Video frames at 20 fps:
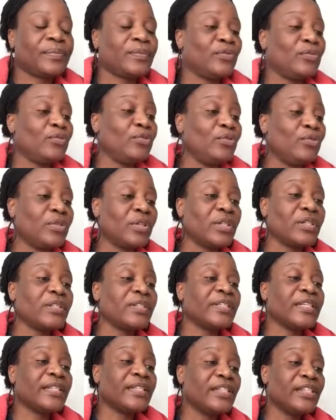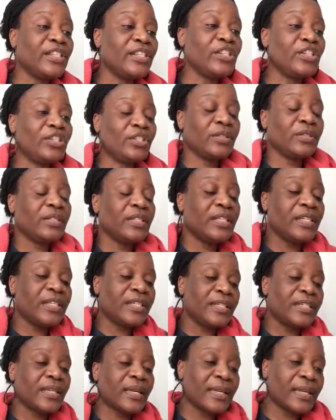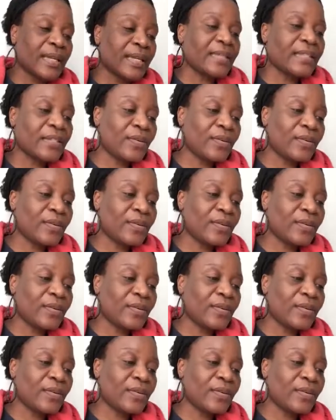durant ces dix, ans-là,